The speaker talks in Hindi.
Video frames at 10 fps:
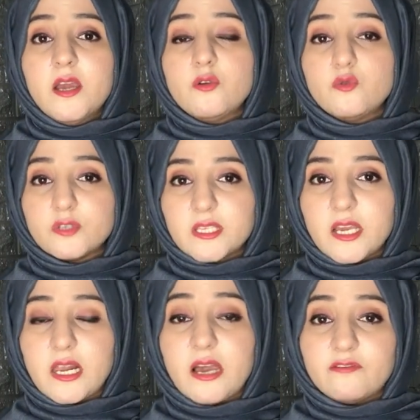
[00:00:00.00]
रूस के
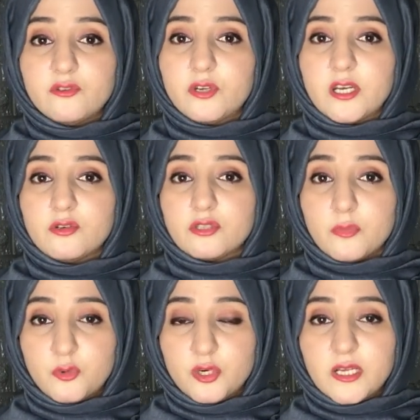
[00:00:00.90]
ख़िलाफ़ यूक्रेन को
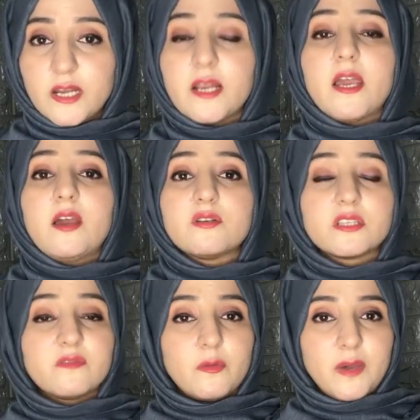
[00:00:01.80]
सपोर्ट कर रहा है और
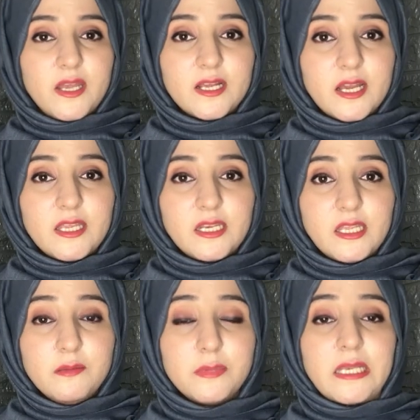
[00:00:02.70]
सिर्फ अमेरिका ही
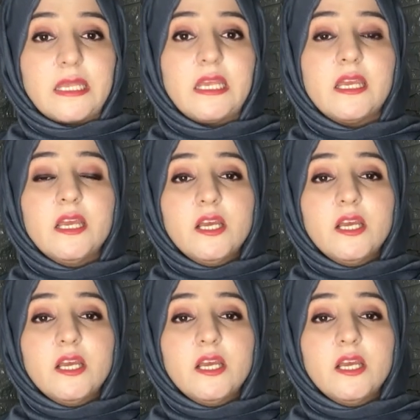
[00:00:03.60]
नहीं बल्कि